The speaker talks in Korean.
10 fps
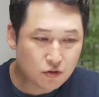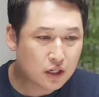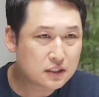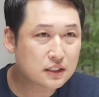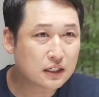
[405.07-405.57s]
여러
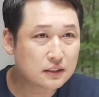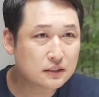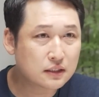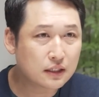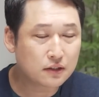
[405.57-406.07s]
가지가
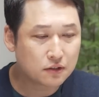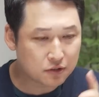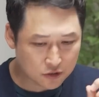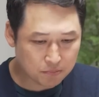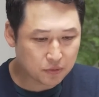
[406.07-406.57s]
있는데요.
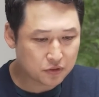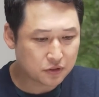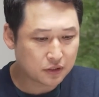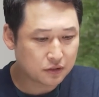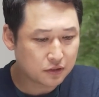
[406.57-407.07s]
네. 첫
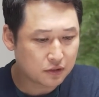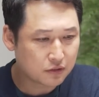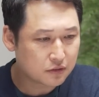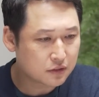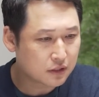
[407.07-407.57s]

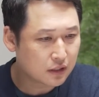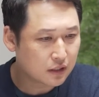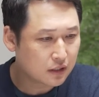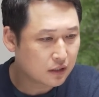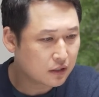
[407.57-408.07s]
번째는요.
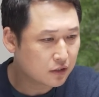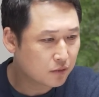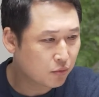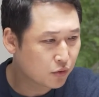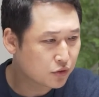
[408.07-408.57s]
제가
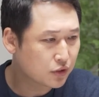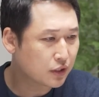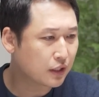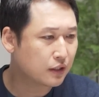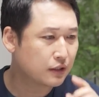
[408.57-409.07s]
이걸
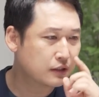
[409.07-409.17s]
보여드릴게요.